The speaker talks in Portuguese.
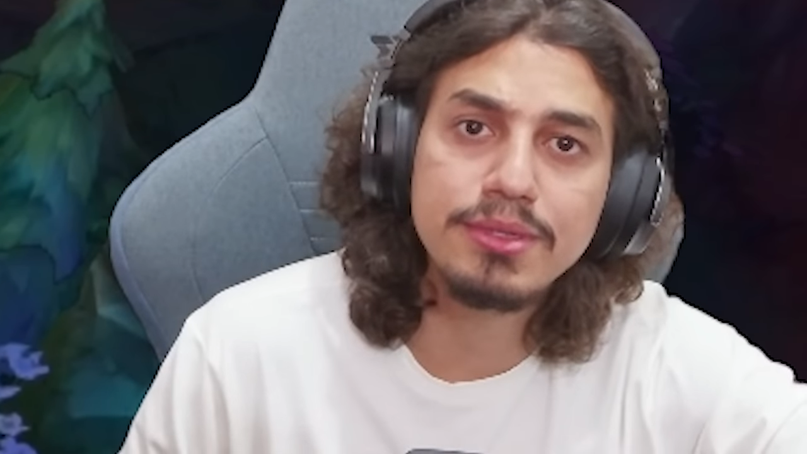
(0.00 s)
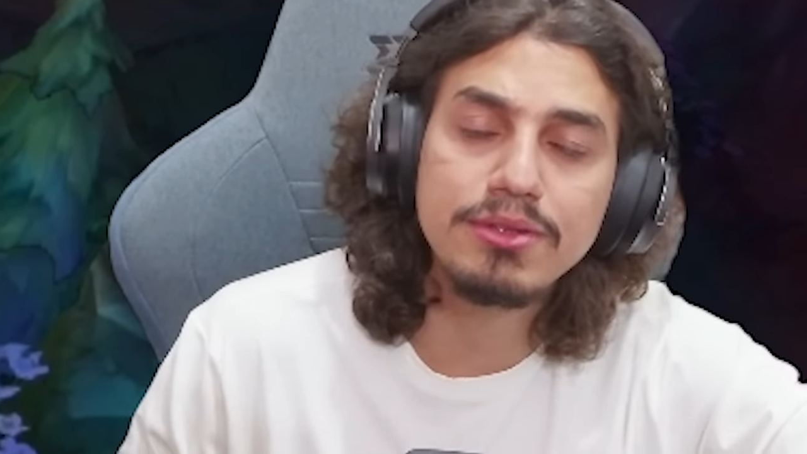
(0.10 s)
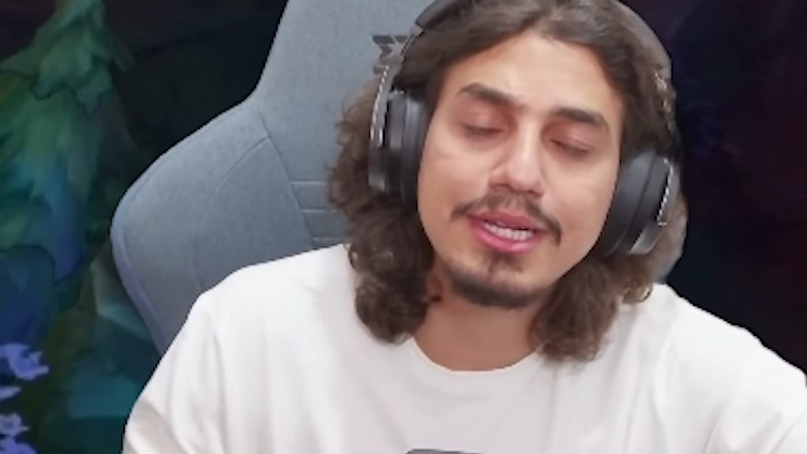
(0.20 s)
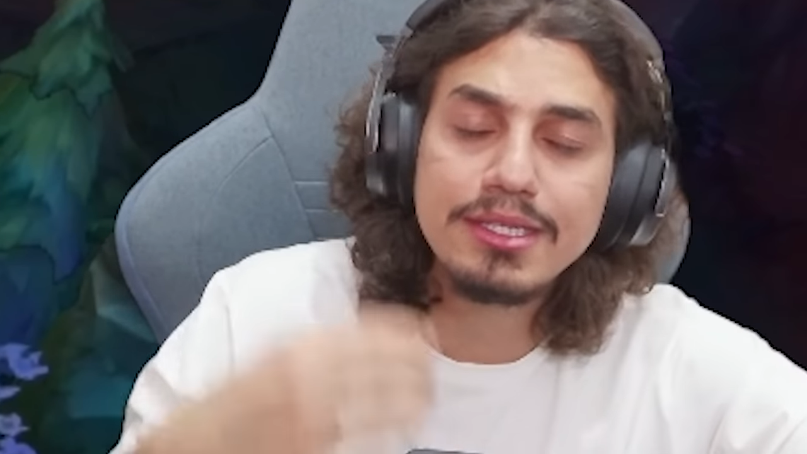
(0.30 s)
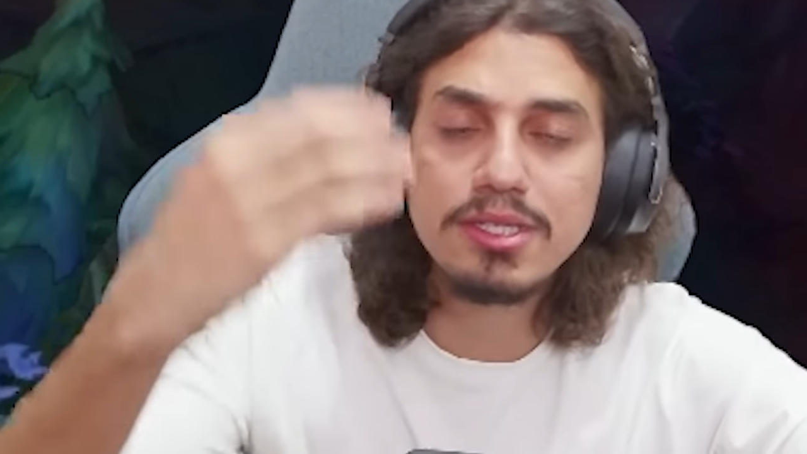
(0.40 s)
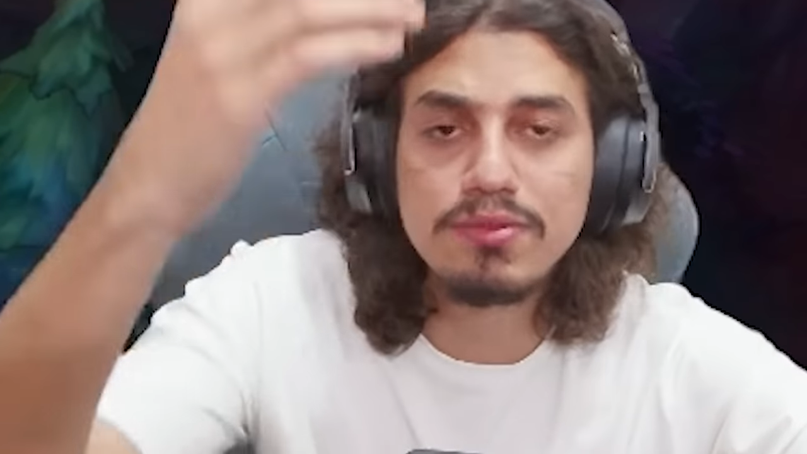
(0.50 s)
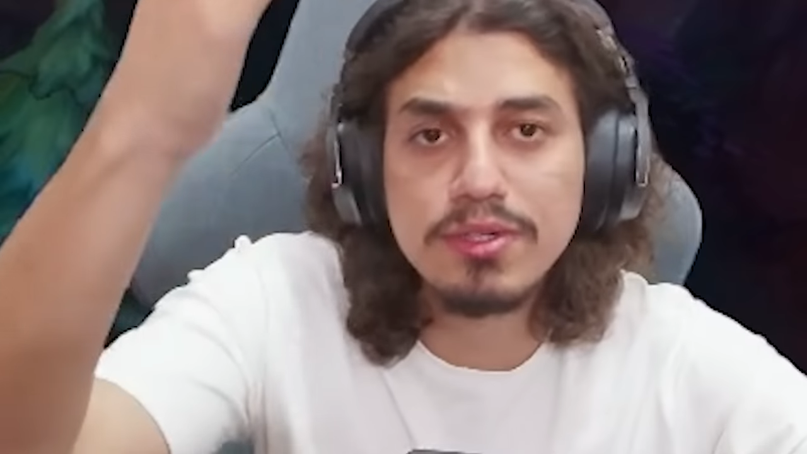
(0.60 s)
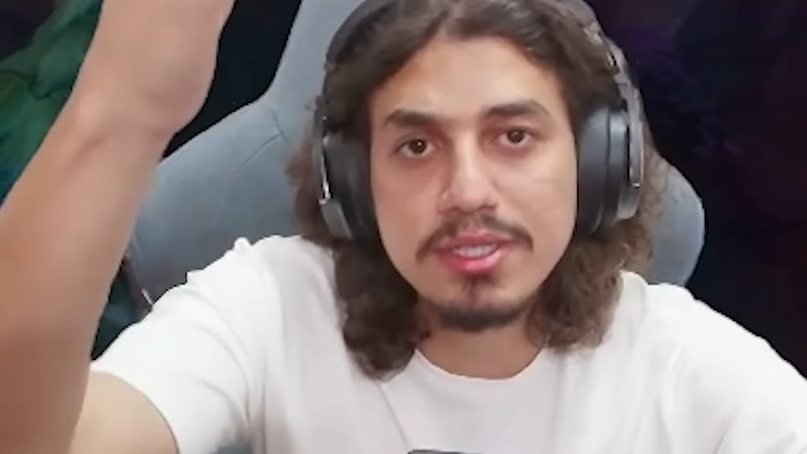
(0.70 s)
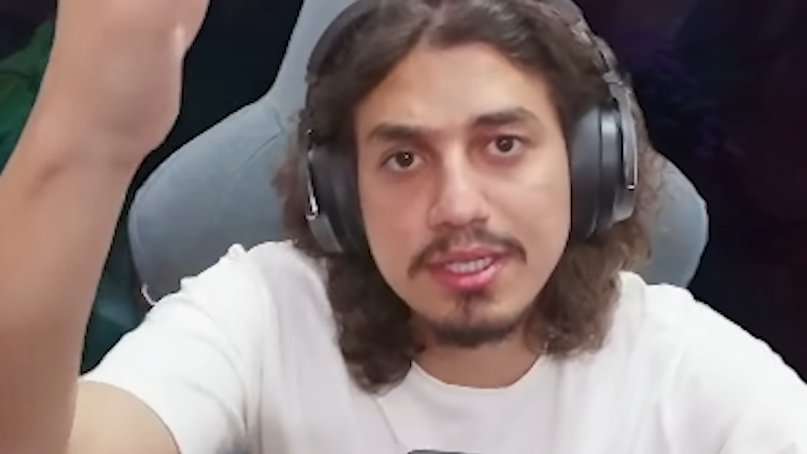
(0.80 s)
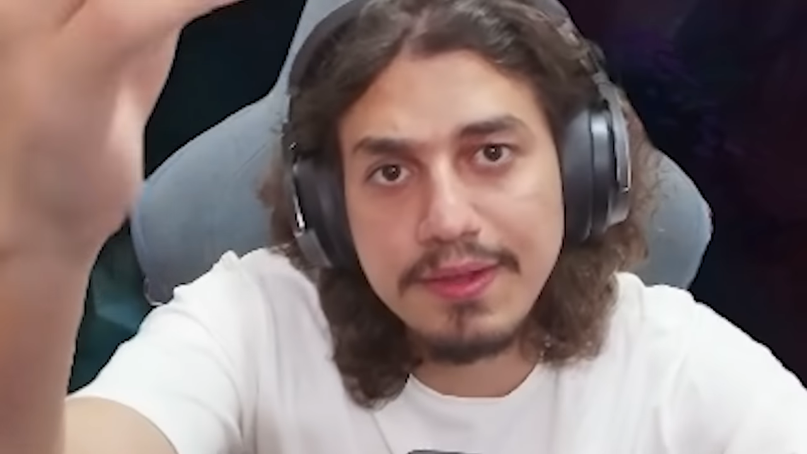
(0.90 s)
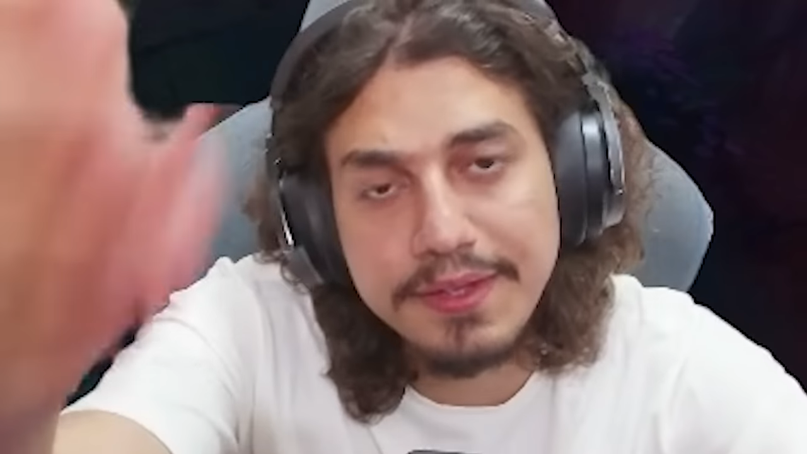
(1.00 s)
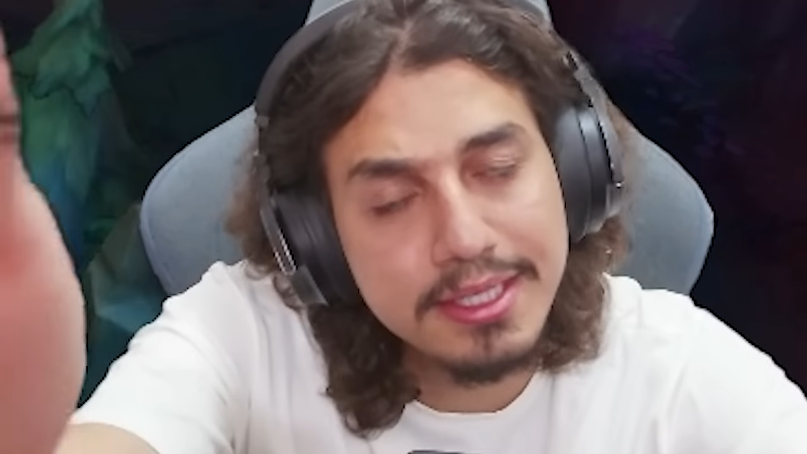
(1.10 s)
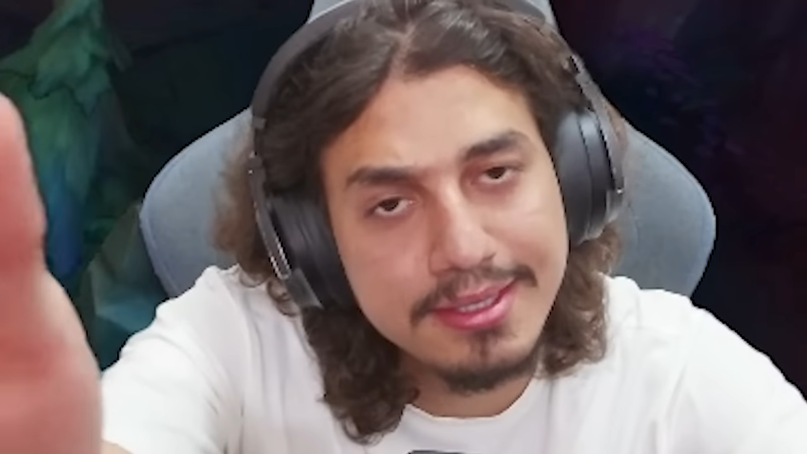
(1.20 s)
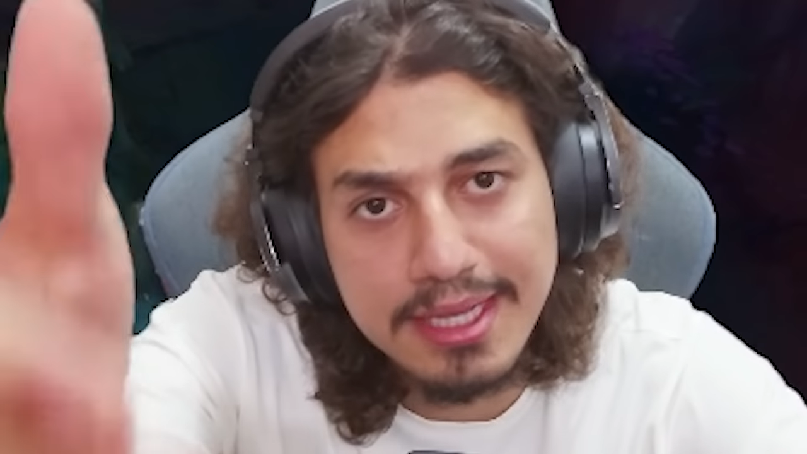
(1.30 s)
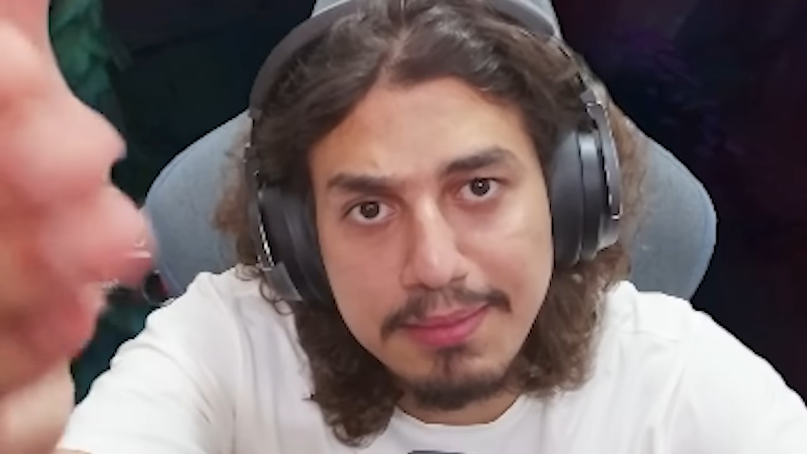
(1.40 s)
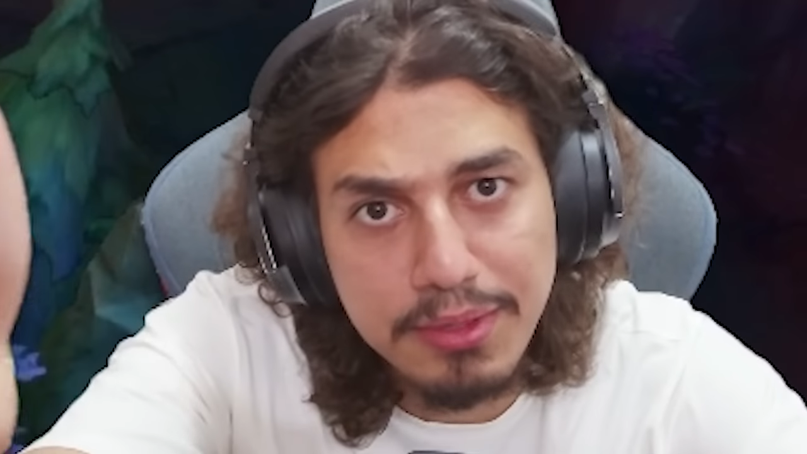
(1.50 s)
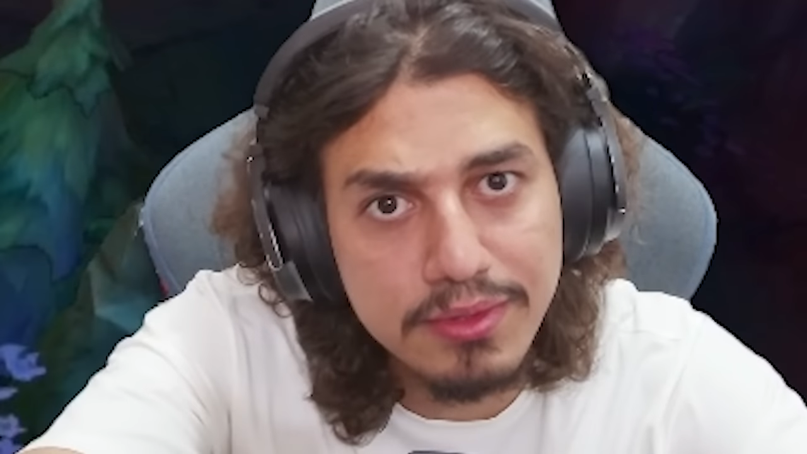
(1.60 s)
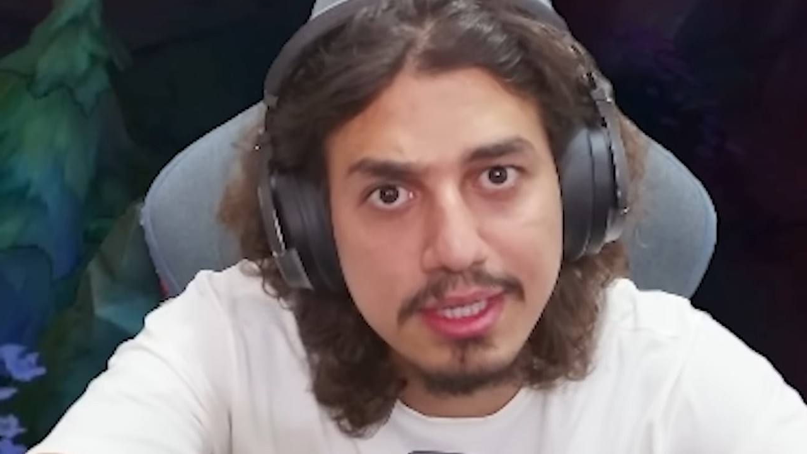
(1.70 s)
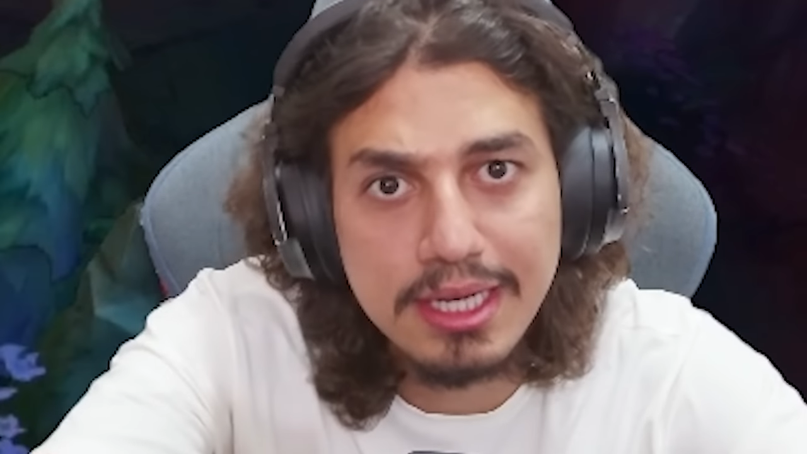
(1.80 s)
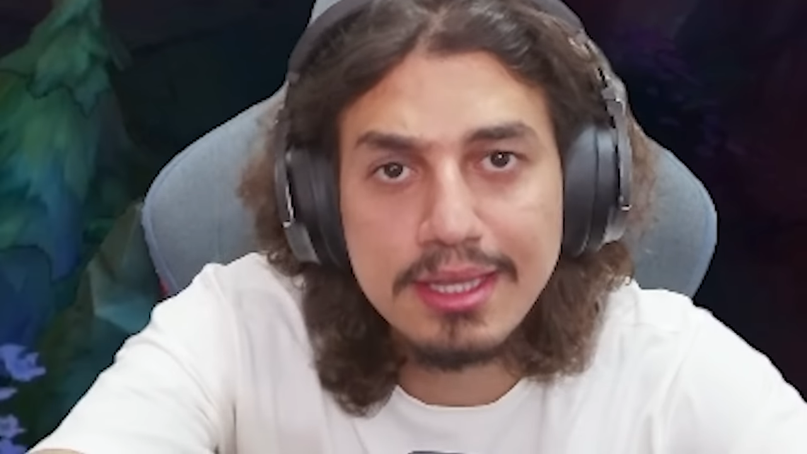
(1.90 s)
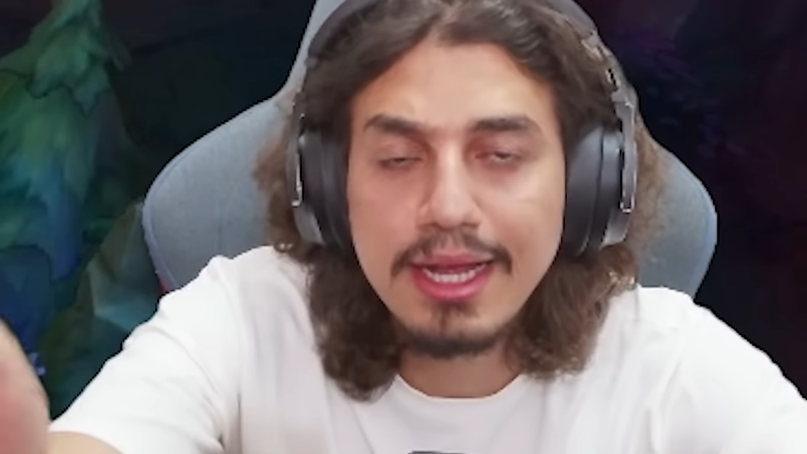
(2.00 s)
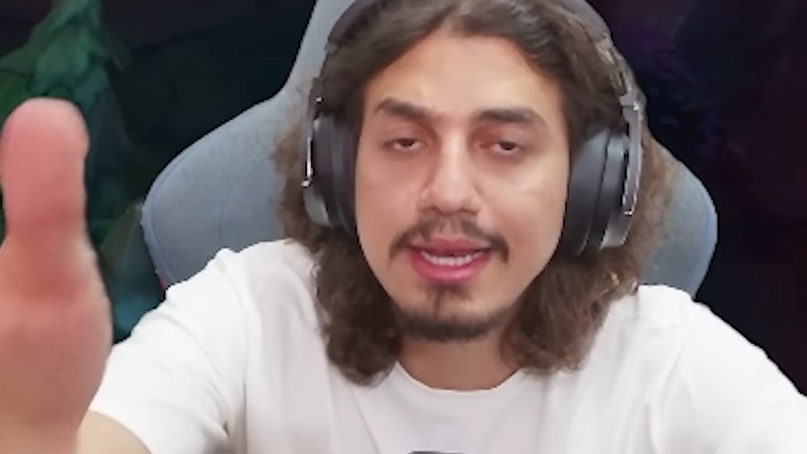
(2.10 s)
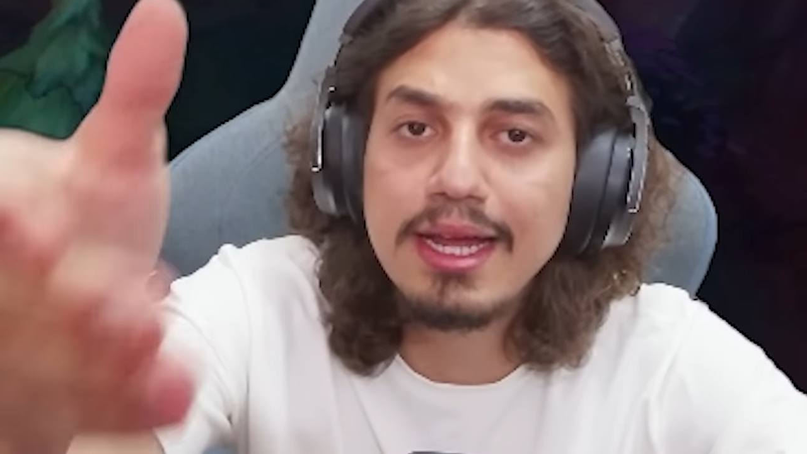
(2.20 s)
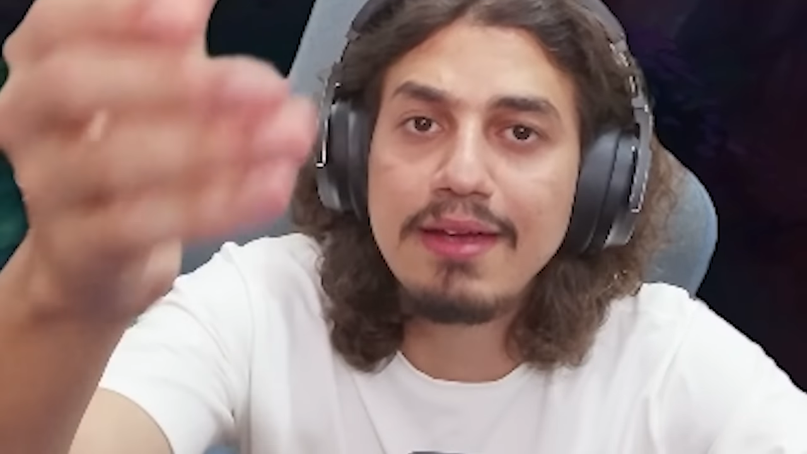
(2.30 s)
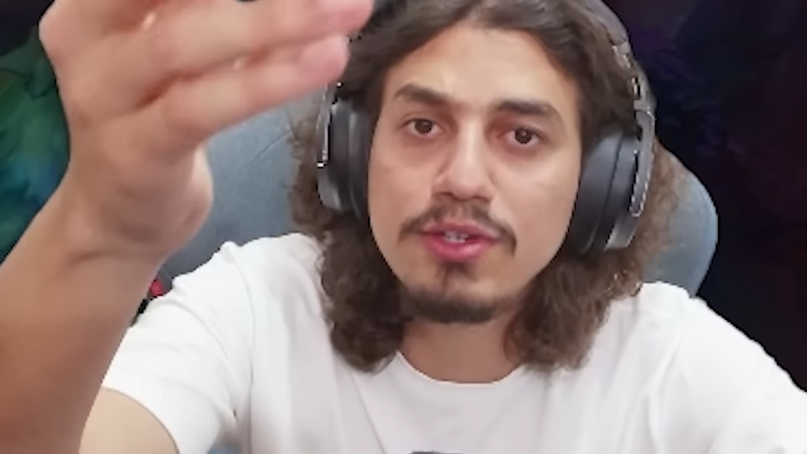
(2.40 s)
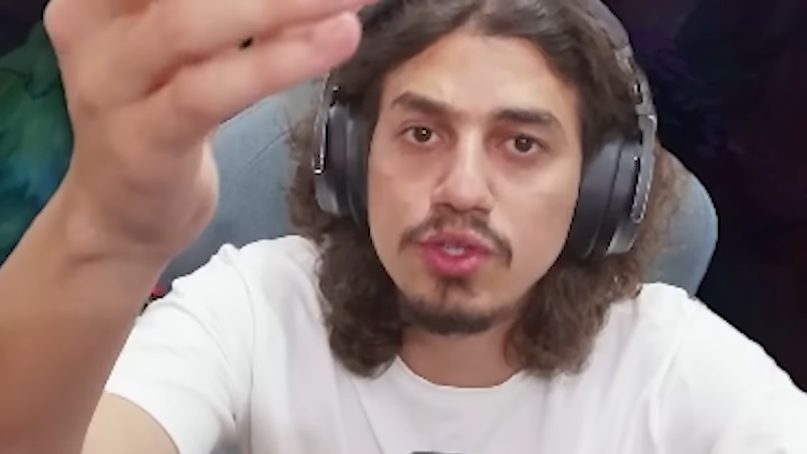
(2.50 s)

mano, tá se esforçando ali sempre quando ele tá em live,